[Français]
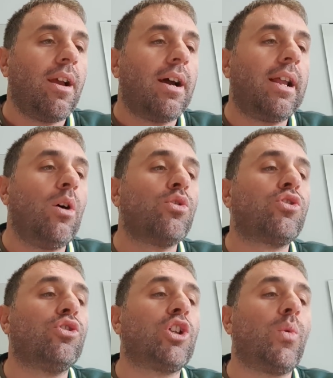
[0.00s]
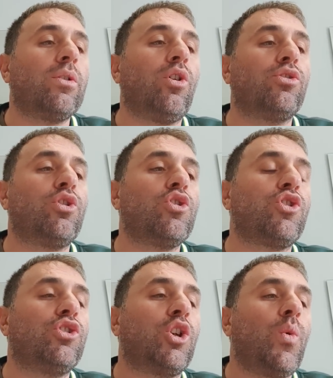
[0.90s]
entre le
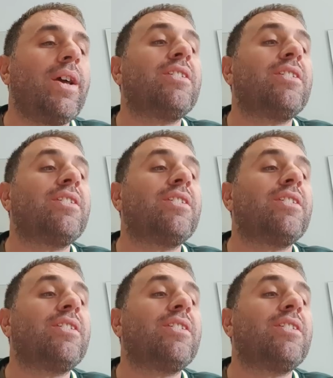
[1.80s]
centre ils